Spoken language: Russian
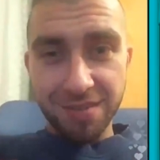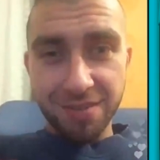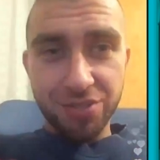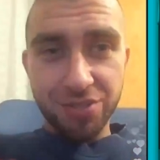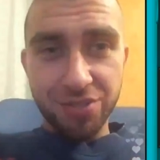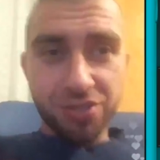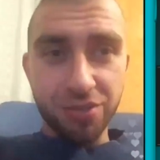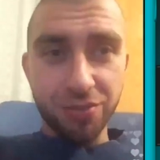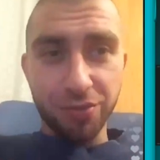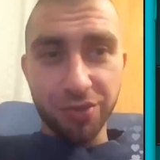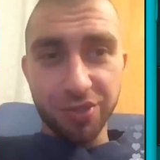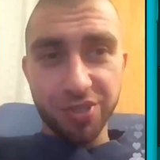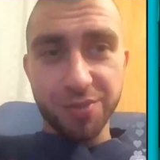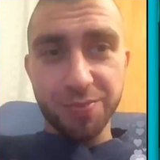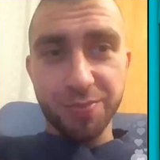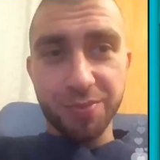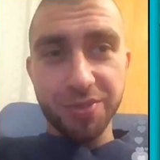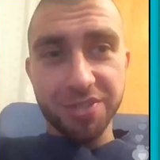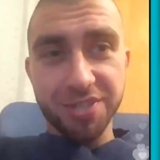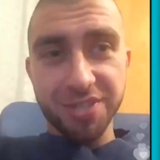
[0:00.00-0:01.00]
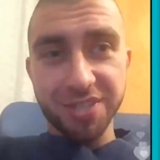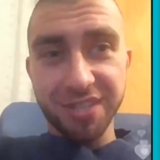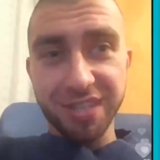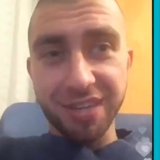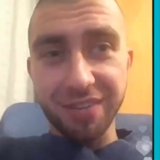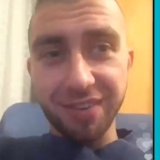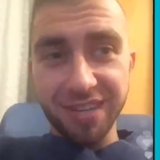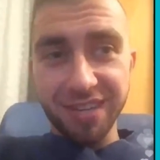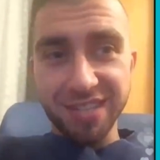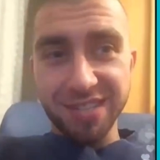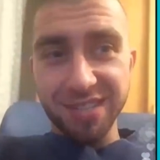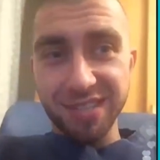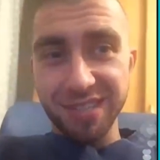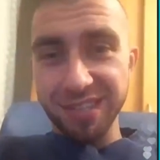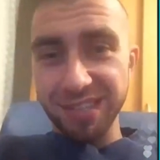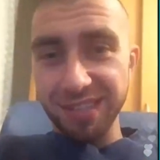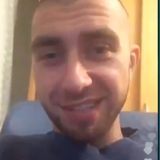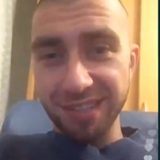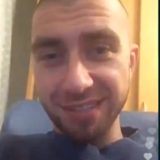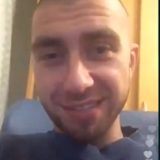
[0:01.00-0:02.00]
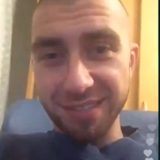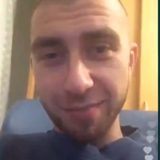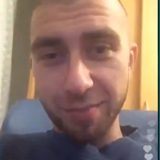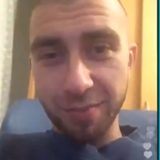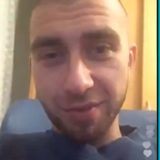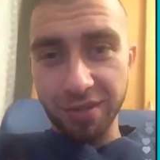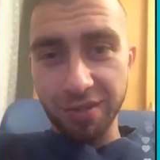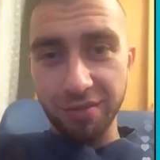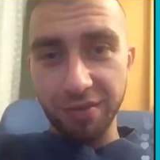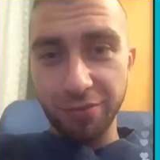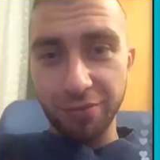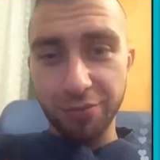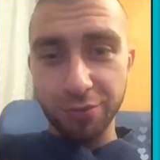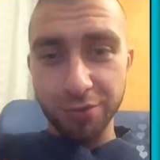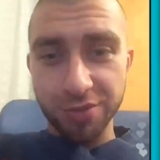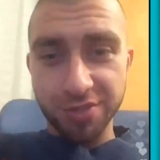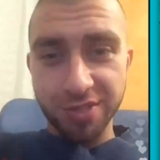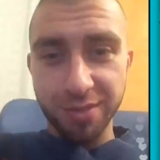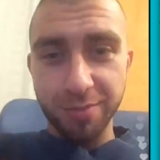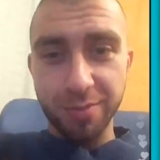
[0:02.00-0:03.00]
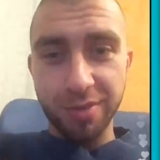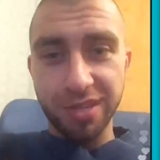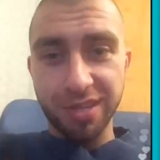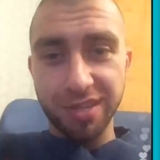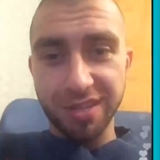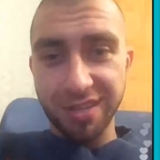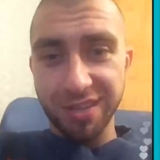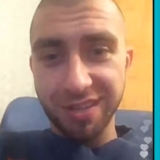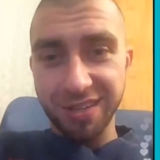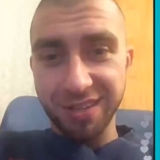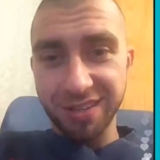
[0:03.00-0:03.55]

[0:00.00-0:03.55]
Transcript: Чего не спишь? Давай, иди, иди продавай в Курске билеты.